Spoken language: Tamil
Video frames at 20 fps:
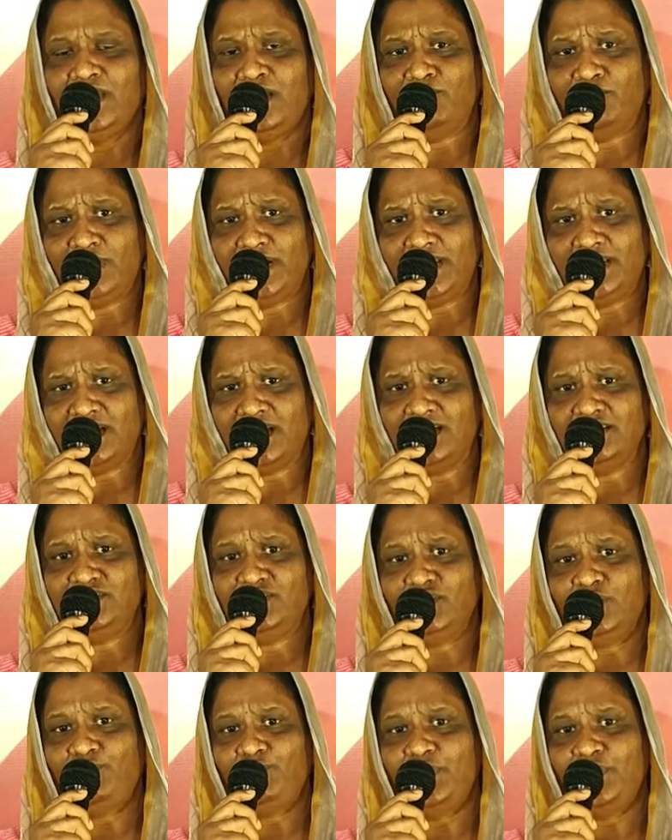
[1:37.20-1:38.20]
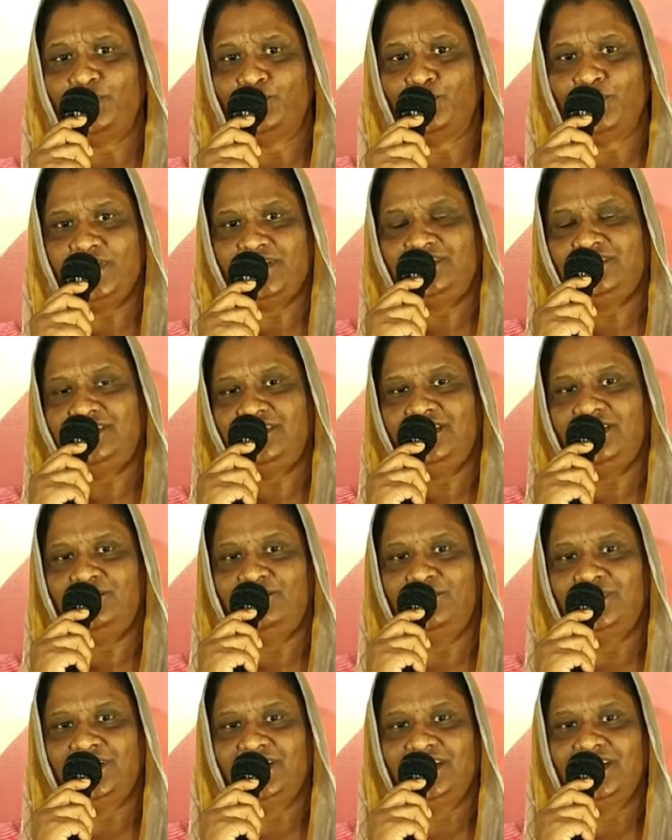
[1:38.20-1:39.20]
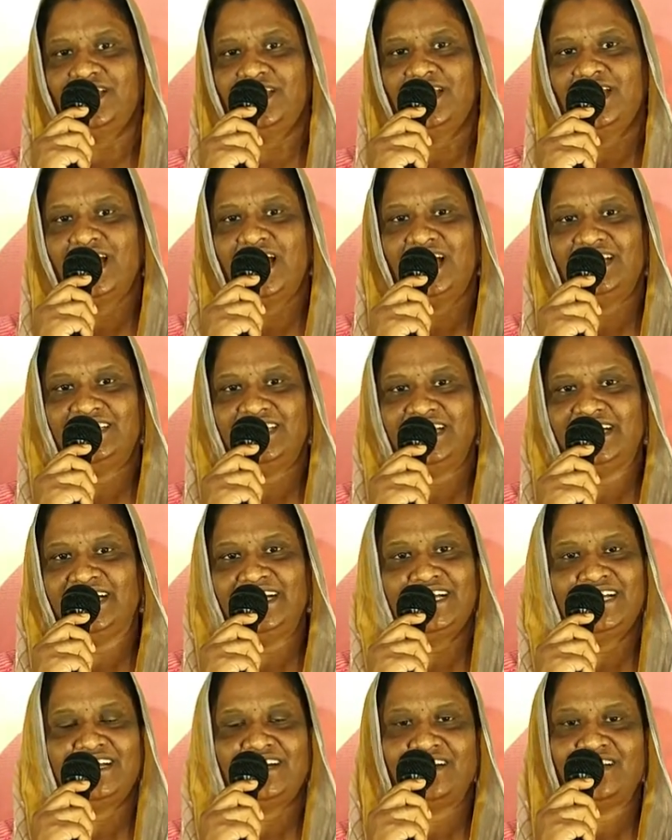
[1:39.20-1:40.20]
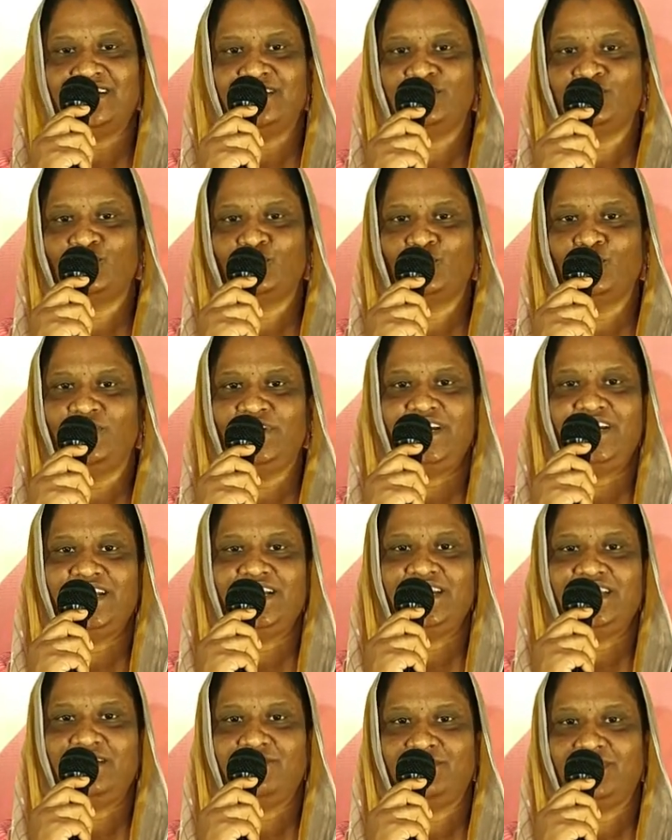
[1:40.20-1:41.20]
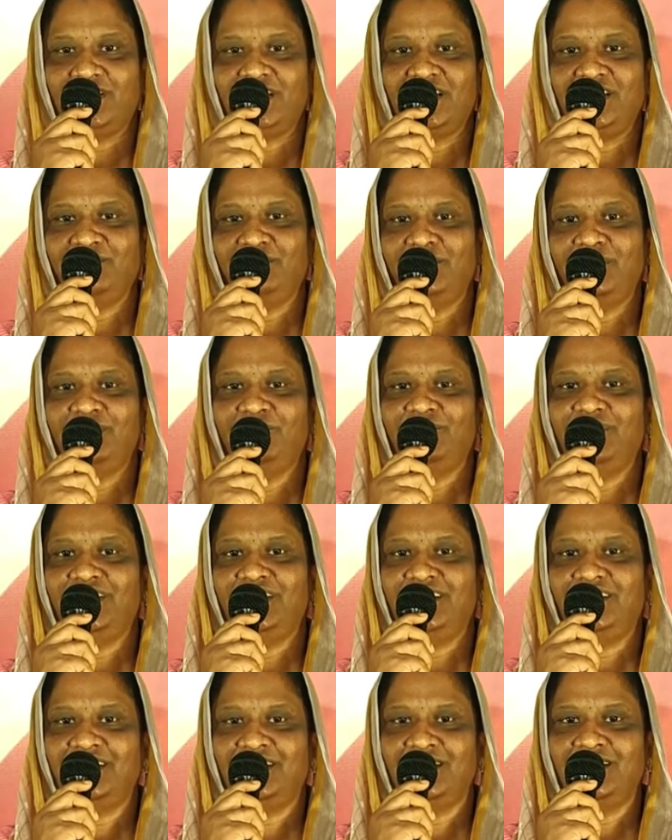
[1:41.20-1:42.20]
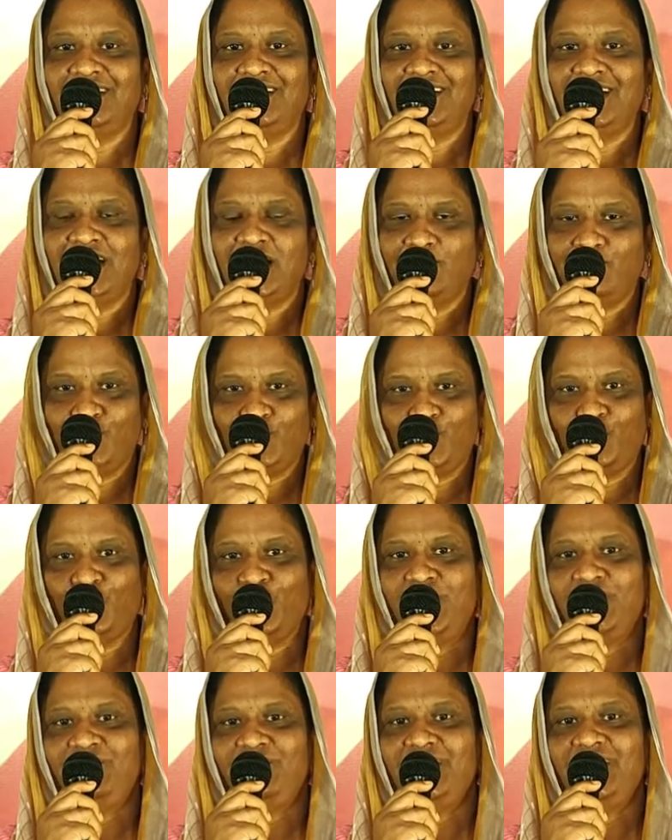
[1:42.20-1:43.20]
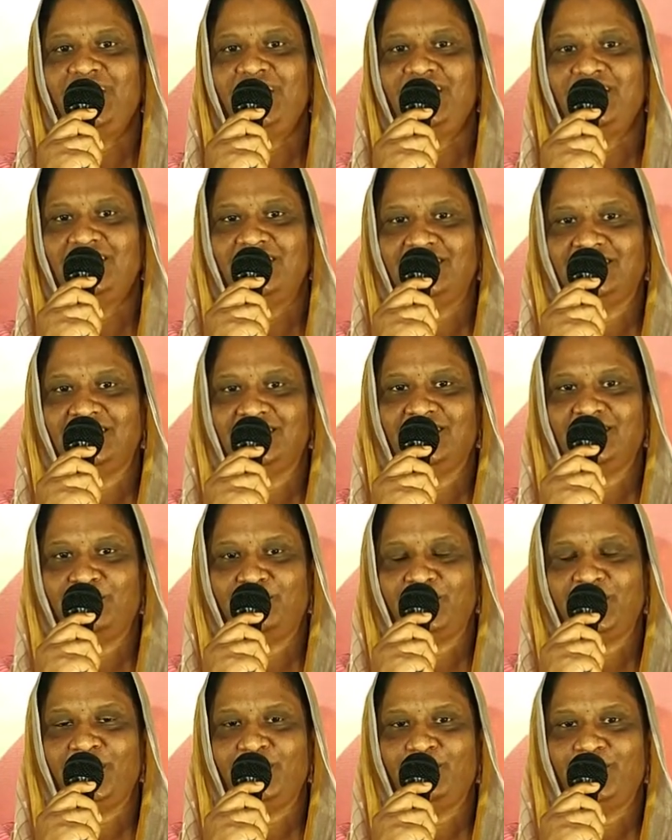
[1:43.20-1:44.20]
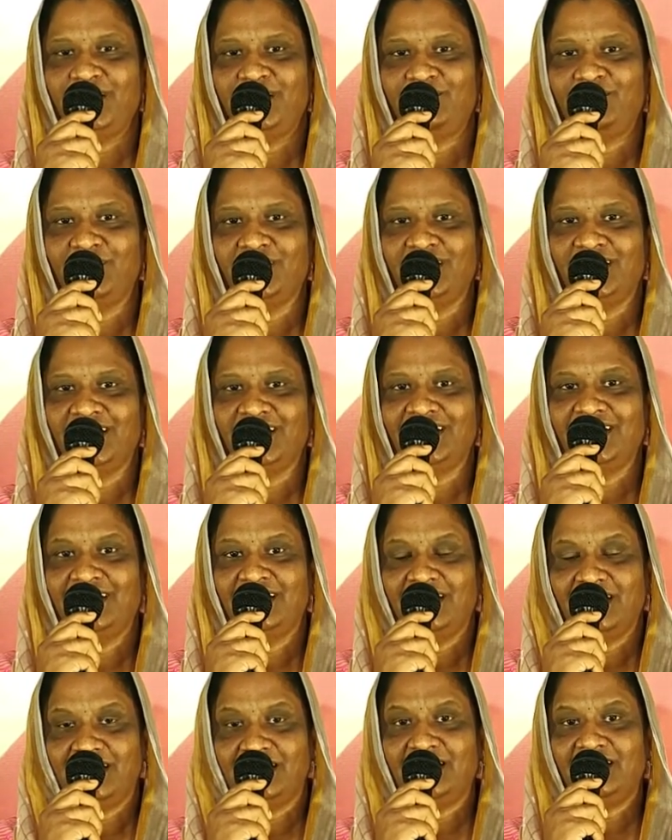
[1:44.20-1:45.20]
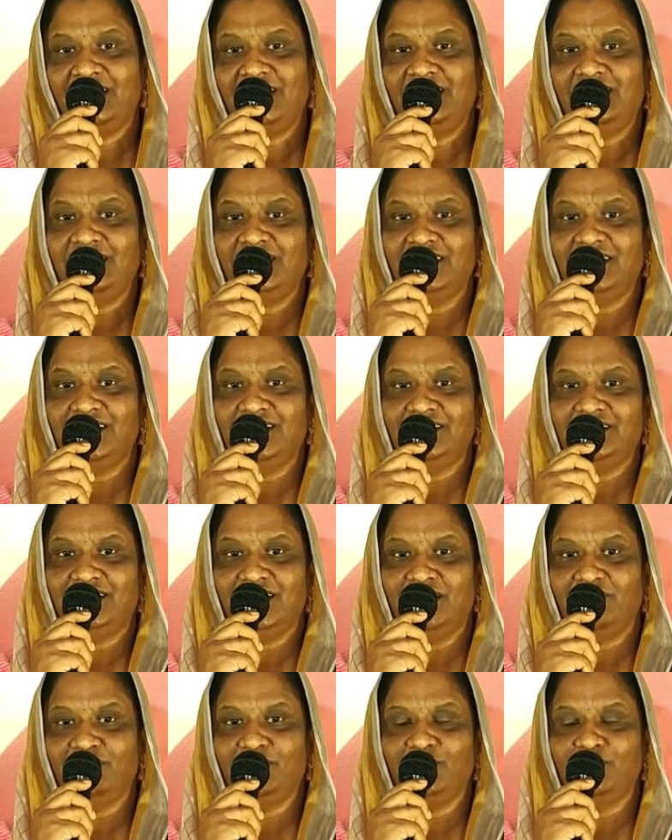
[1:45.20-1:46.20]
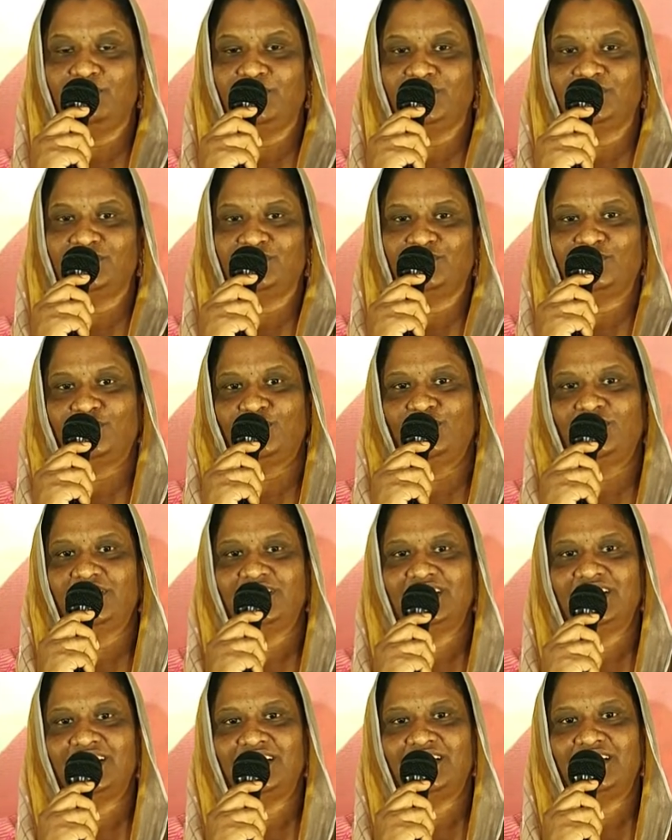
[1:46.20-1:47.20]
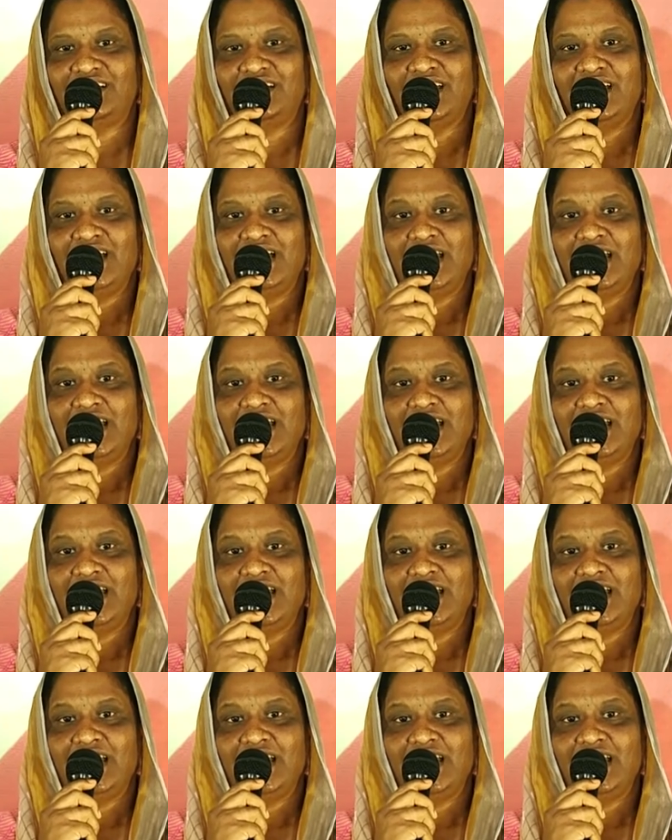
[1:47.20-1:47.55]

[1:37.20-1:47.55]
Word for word: அவரை ராஜாவாய் உயர்த்தினவர் அந்த இடுக்கனான சூழ்நிலைகளை அவர் கைவிடவே இல்லை அவர் கூடவே இருந்தார் பிரியமானவர்களே தான் தாவீது பக்தன் சொல்லுகிறார்